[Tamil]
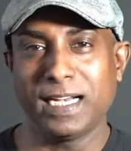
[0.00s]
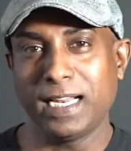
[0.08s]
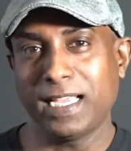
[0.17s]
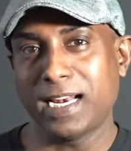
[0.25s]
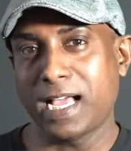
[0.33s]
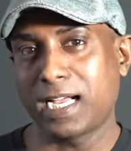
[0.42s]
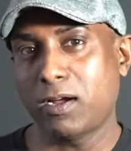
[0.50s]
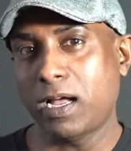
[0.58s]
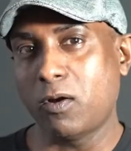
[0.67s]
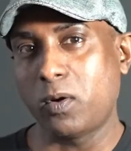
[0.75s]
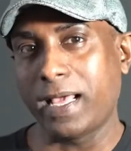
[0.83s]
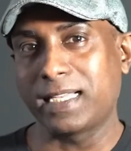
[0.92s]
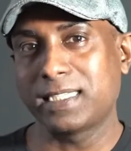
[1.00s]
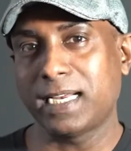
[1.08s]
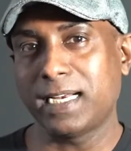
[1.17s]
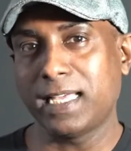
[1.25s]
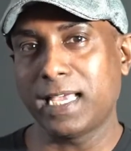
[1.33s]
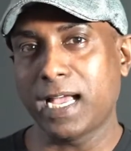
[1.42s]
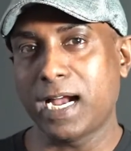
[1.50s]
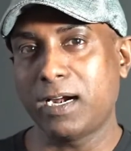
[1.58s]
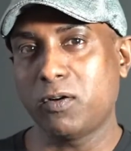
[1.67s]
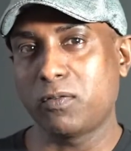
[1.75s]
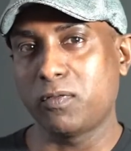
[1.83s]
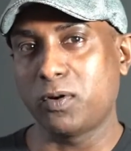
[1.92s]
இன்றைக்கு நாங்கள் ஒரு
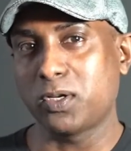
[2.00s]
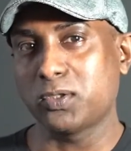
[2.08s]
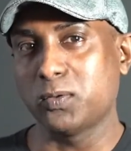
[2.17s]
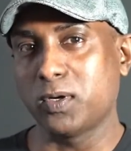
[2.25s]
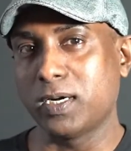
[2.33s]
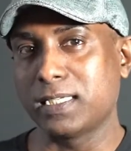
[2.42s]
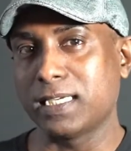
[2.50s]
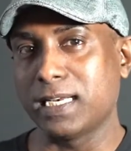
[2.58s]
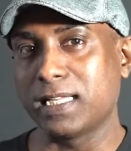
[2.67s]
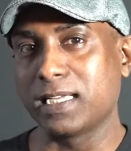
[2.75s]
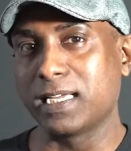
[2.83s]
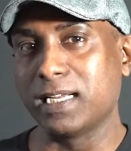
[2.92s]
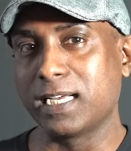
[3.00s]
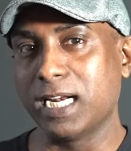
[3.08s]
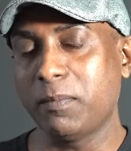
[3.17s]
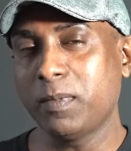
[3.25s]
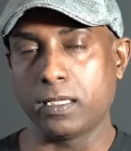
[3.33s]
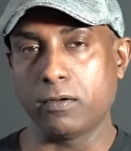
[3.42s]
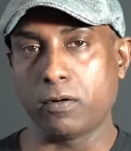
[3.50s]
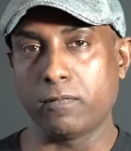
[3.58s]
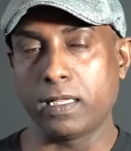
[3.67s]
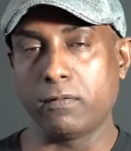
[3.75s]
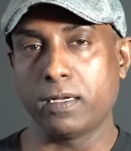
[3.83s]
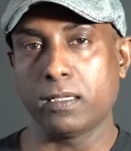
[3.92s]
எக்ஸைட்டிங்கான ஒரு ஃபோட்டோ ஷூட் ஒன்று செய்கிறதுக்கு இருக்கிறோம் இது
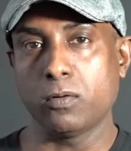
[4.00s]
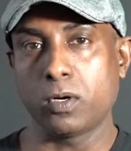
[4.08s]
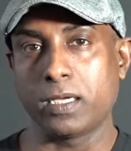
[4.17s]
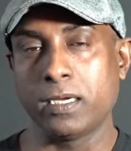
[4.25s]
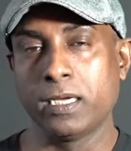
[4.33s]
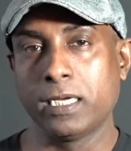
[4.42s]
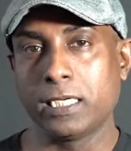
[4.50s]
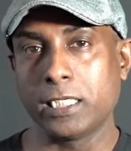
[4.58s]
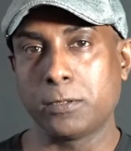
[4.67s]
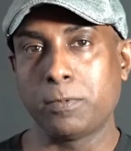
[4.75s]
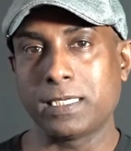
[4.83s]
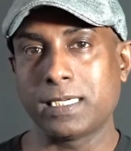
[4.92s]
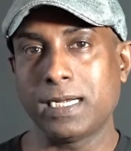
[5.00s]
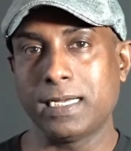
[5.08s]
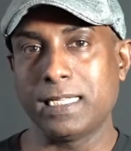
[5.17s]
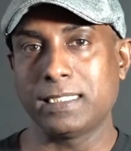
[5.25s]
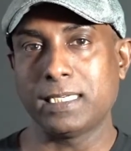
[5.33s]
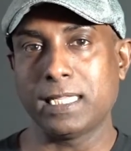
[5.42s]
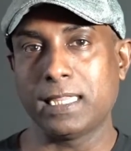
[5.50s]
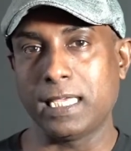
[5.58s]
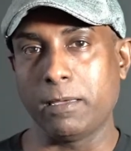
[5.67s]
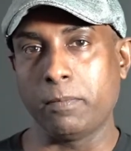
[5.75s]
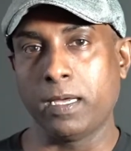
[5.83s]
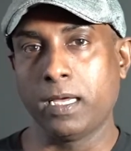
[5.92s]
ஒரு இது வந்து ஒரு ஸ்பெஷல் டிஸ்னி
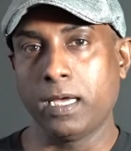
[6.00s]
தீம்